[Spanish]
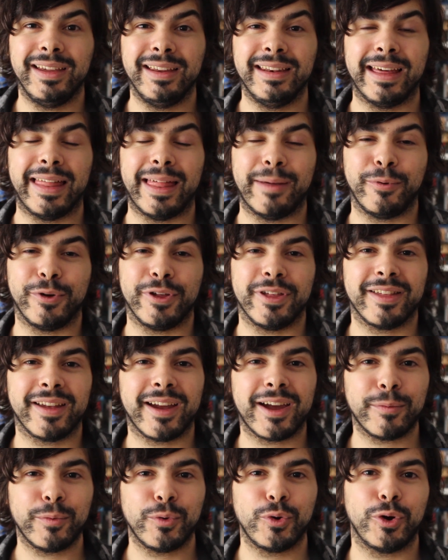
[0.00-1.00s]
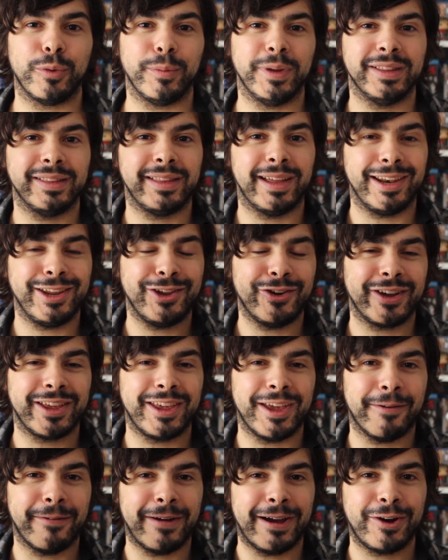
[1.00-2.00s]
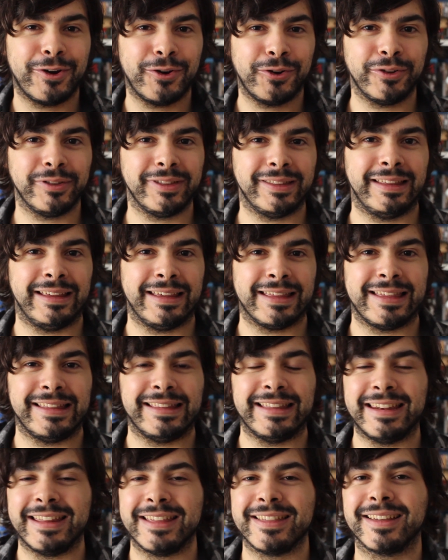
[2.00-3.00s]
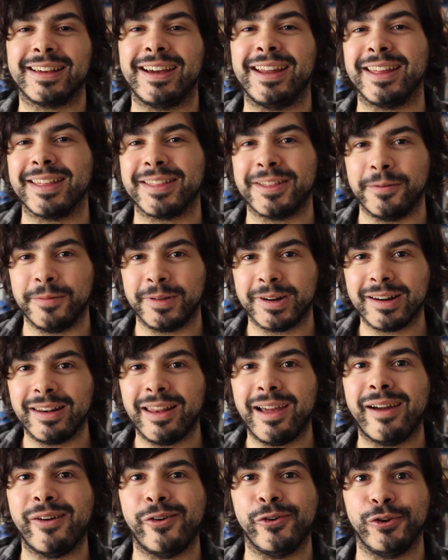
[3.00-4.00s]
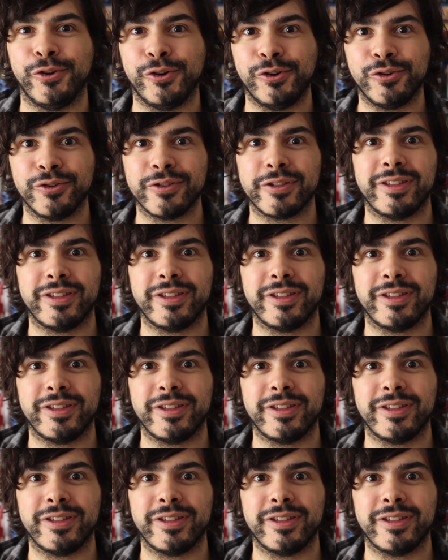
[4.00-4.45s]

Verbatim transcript: Y nada, podéis dejarme un comentario aquí abajo de si tenéis ganas de verla o no,